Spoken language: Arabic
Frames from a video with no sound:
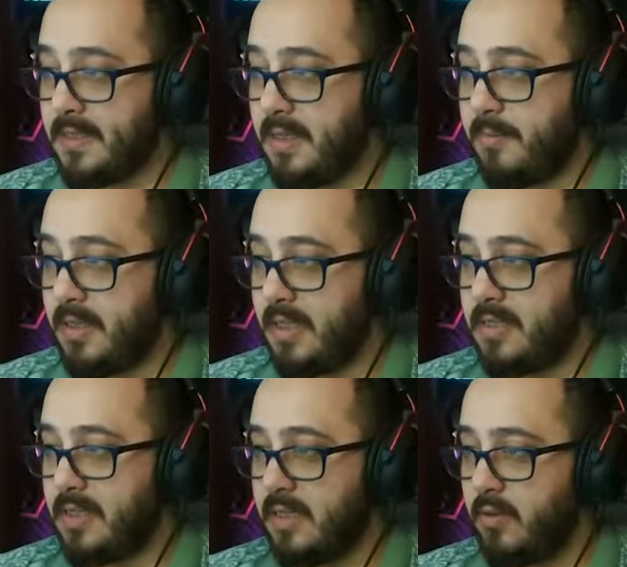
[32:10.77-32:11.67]
هسه البيض على
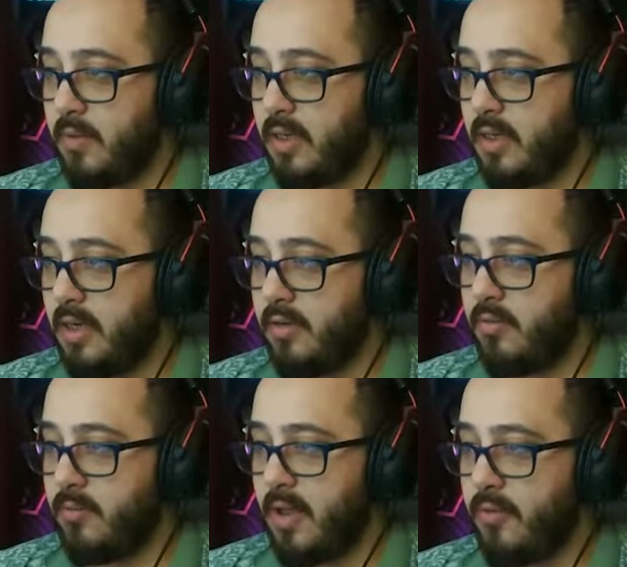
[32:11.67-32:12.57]
السريع والله راح
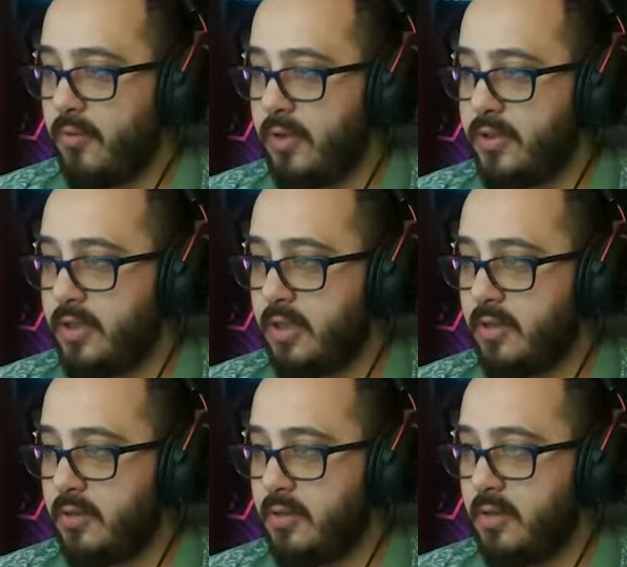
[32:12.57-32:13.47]
نكون محظوظين
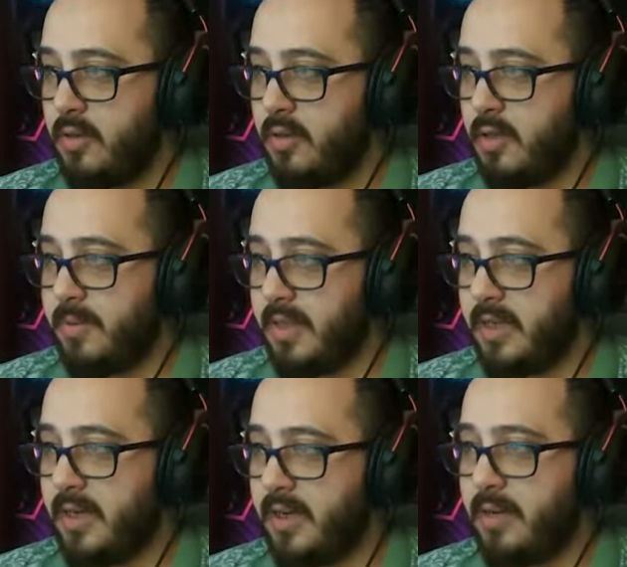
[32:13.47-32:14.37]
جدا لما
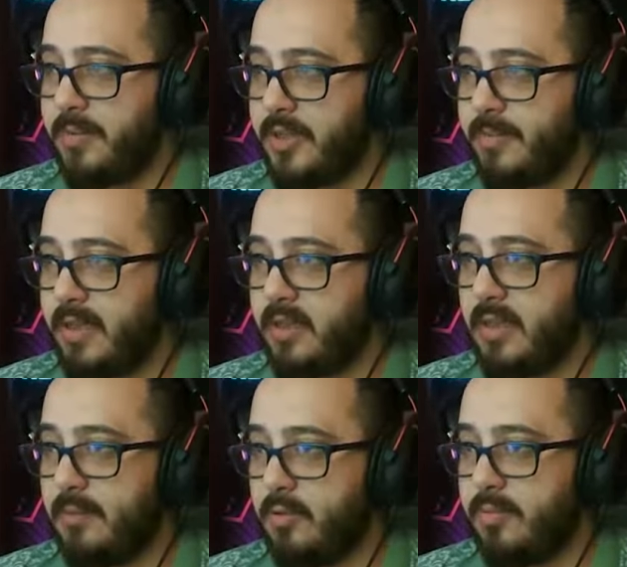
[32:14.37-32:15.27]
اتذكر كان بيجي بيض
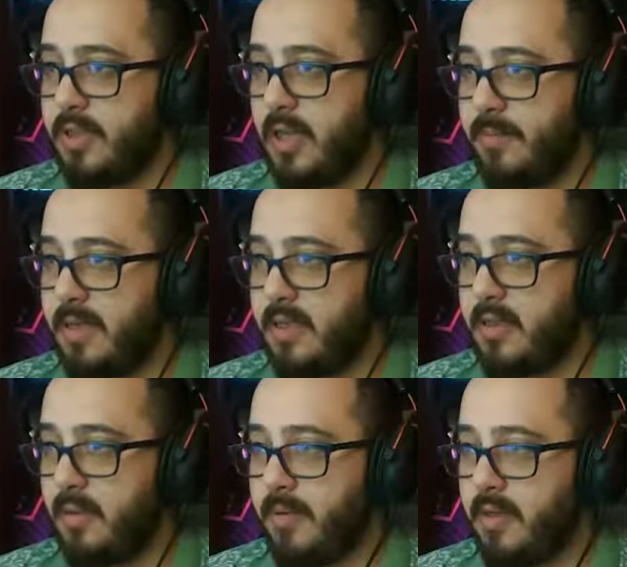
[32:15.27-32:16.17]
تابو بيجي
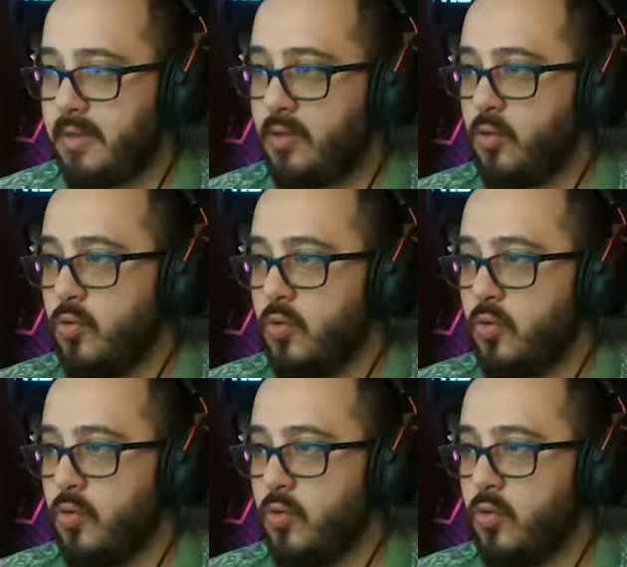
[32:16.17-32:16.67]
بيض ابيض